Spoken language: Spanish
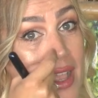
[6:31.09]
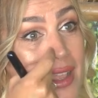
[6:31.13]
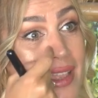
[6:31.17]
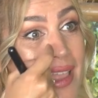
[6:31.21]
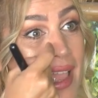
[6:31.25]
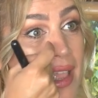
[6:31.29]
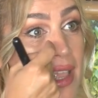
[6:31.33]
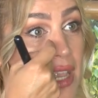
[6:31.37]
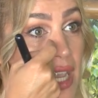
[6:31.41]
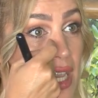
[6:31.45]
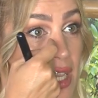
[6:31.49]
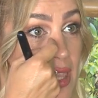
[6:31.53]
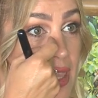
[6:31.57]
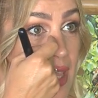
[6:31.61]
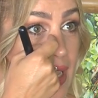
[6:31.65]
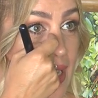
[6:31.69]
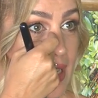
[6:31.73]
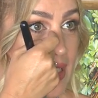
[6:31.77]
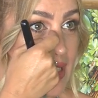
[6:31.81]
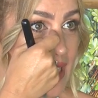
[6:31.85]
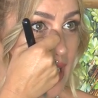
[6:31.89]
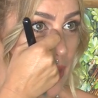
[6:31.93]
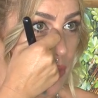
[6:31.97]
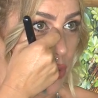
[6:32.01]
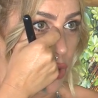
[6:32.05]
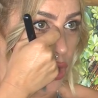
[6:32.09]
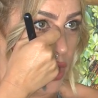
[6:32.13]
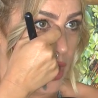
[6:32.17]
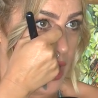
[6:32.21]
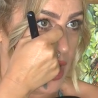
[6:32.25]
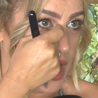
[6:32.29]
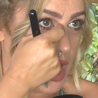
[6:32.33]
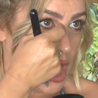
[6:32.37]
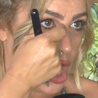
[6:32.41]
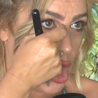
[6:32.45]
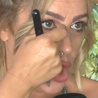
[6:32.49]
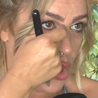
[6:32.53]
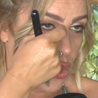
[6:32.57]
que hay gente que se
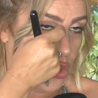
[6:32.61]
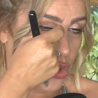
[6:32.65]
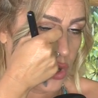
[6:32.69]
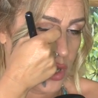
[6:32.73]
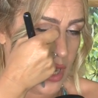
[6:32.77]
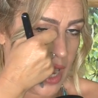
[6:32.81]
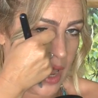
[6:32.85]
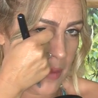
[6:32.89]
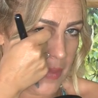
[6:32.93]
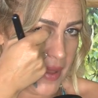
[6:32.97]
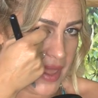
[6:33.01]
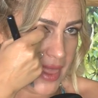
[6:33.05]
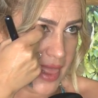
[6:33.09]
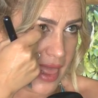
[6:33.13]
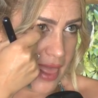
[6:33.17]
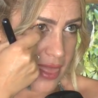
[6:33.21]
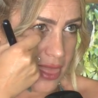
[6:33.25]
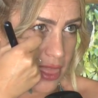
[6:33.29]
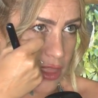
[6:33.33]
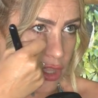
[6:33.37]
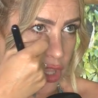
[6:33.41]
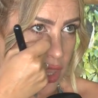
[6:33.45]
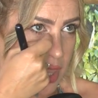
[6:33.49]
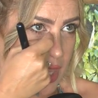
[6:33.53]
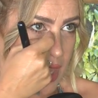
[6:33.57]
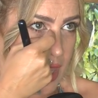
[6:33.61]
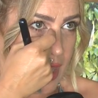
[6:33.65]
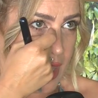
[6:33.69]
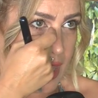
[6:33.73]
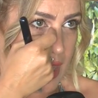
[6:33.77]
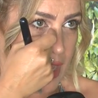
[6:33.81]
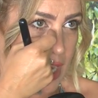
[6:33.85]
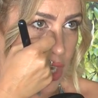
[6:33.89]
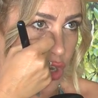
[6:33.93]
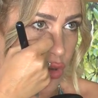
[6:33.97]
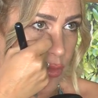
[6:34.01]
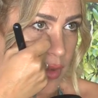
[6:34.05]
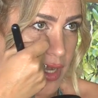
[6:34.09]
pone una pedazo
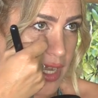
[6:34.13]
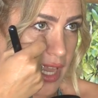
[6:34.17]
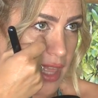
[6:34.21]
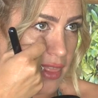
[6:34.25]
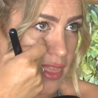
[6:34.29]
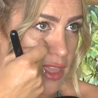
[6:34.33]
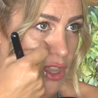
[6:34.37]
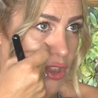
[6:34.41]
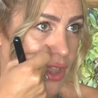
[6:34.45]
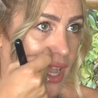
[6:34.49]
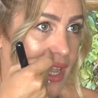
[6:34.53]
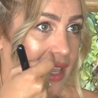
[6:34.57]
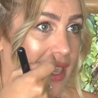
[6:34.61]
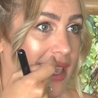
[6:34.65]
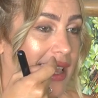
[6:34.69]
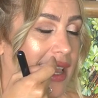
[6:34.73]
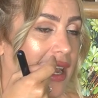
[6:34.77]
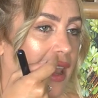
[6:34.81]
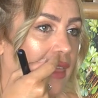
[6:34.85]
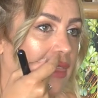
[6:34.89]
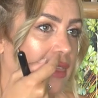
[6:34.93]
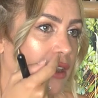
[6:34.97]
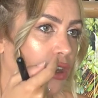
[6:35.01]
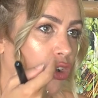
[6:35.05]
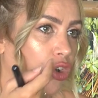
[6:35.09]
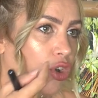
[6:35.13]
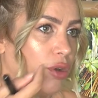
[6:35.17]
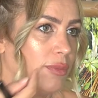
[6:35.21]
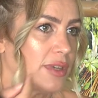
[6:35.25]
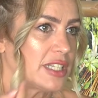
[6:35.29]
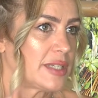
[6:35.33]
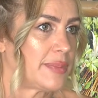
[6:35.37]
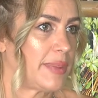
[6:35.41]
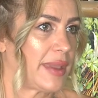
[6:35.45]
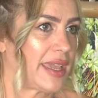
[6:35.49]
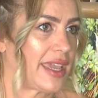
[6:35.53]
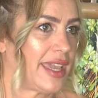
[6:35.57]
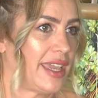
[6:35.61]
de iluminación aquí que le hace el ojo
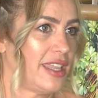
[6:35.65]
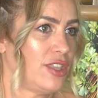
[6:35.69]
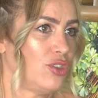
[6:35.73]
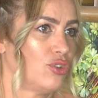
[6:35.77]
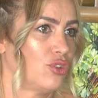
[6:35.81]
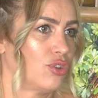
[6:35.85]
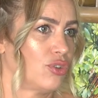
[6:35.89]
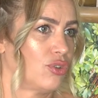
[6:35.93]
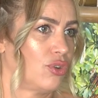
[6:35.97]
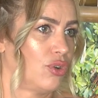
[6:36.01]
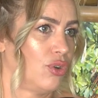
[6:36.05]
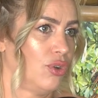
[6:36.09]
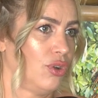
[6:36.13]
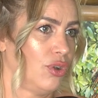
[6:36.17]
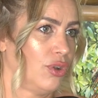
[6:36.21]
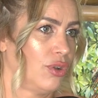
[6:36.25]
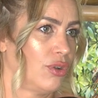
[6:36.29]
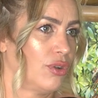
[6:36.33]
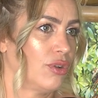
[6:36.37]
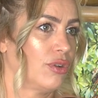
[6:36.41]
más pequeño, ¿no?